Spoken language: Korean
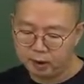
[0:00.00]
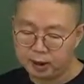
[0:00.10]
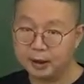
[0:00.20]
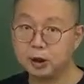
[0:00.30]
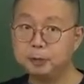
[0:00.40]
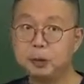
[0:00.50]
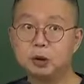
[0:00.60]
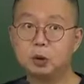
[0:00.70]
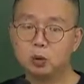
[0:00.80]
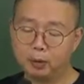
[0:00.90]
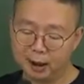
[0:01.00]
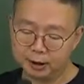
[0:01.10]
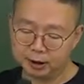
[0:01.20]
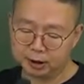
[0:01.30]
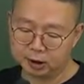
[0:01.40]
행정심판 청구
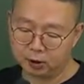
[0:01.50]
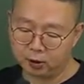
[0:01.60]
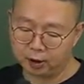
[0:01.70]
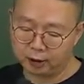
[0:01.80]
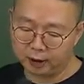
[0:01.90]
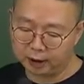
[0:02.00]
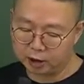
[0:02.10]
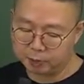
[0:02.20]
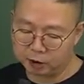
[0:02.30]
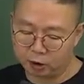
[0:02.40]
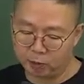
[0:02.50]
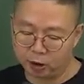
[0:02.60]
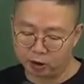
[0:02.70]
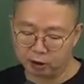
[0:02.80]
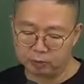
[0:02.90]
방식은 거기 나와 있다시피
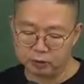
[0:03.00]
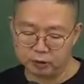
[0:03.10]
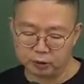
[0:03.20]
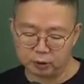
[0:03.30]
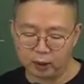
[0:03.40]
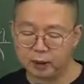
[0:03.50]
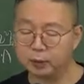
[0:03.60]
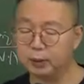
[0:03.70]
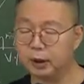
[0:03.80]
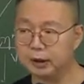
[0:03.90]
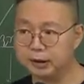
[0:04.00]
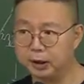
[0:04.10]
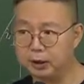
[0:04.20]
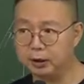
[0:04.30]
서면, 그러니까 문서로 하도록 돼 있어요.